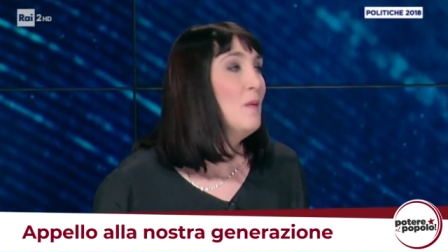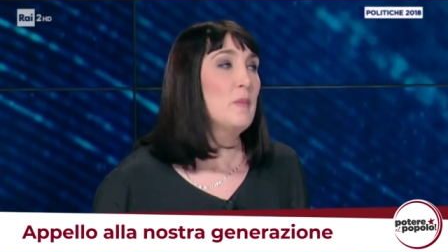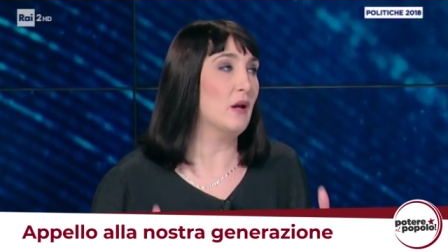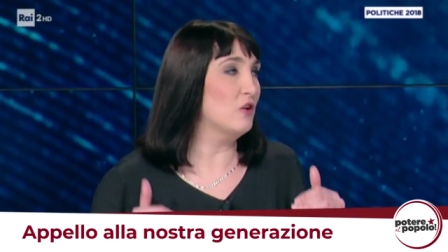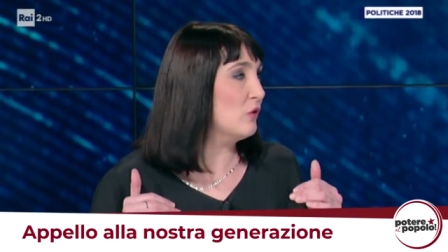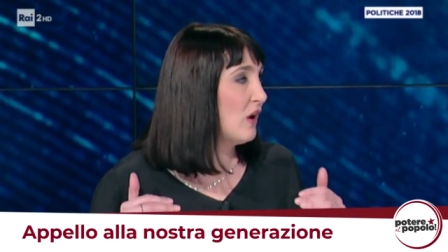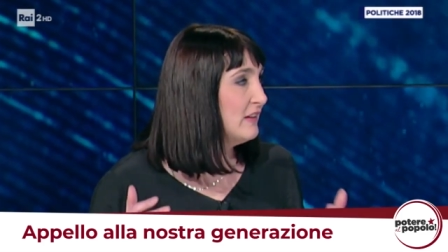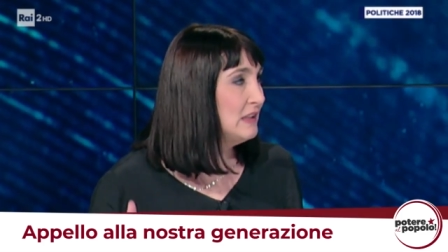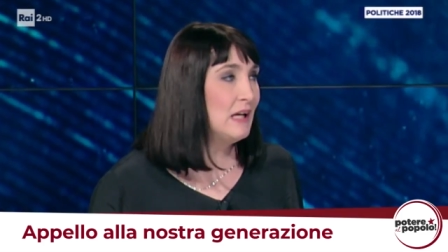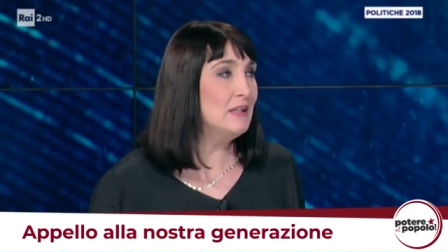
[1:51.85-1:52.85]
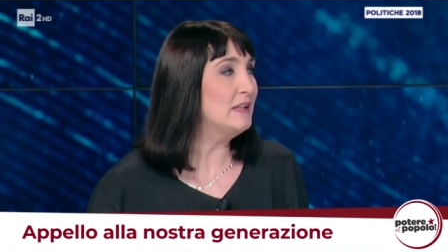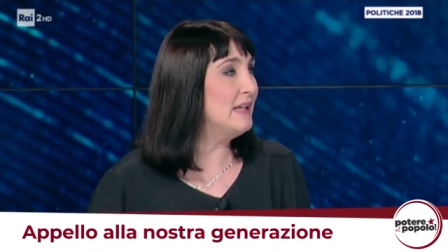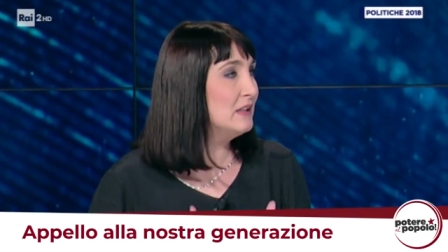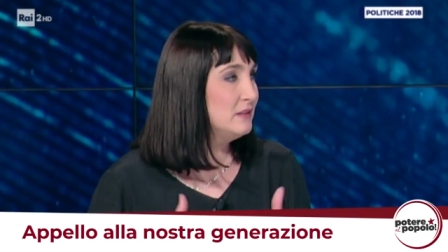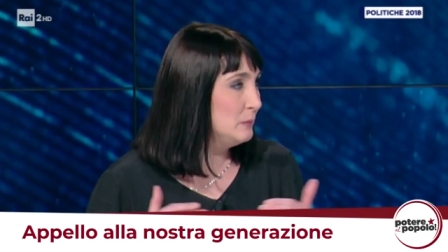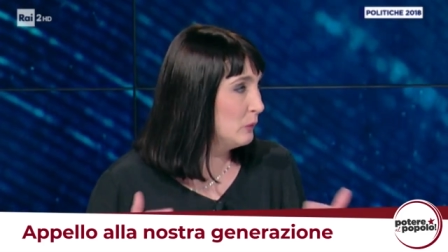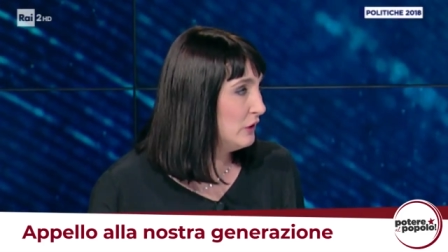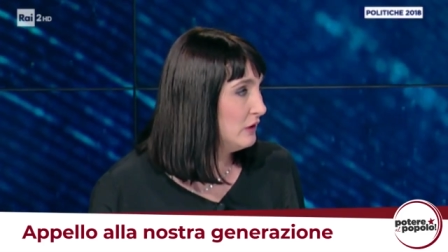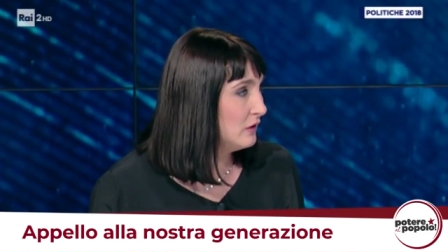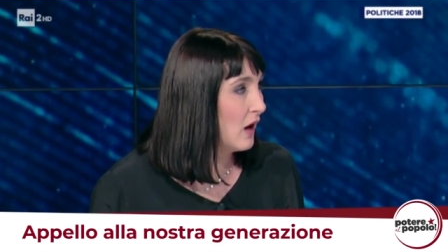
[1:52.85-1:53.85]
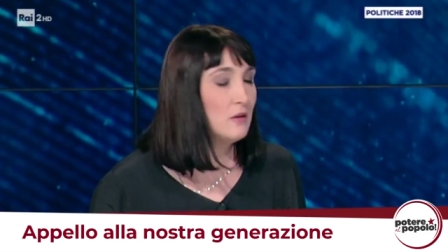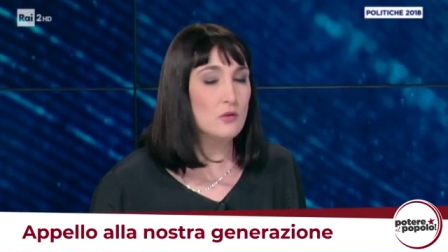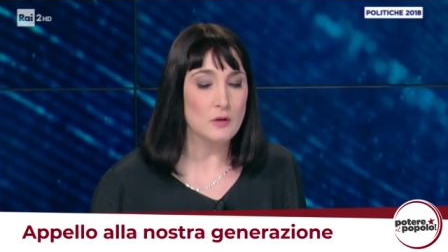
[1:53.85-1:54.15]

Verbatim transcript: Perché c'è una ventata di antipolitica.